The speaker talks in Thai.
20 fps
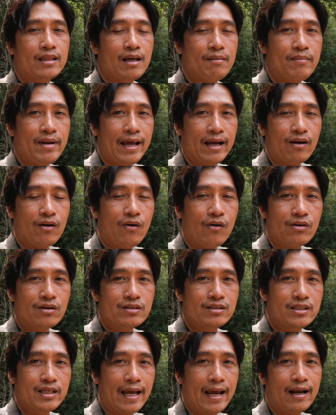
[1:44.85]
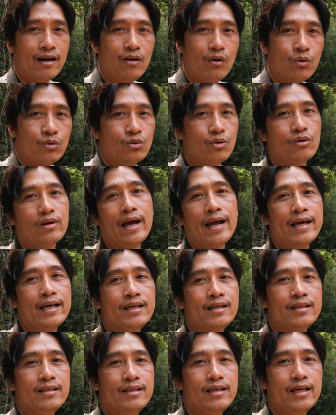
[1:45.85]
ตำแหน่งของแสงลงตรงไหน
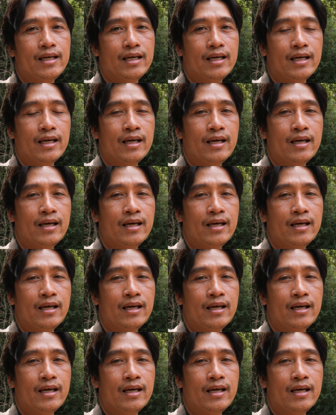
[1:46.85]
ที่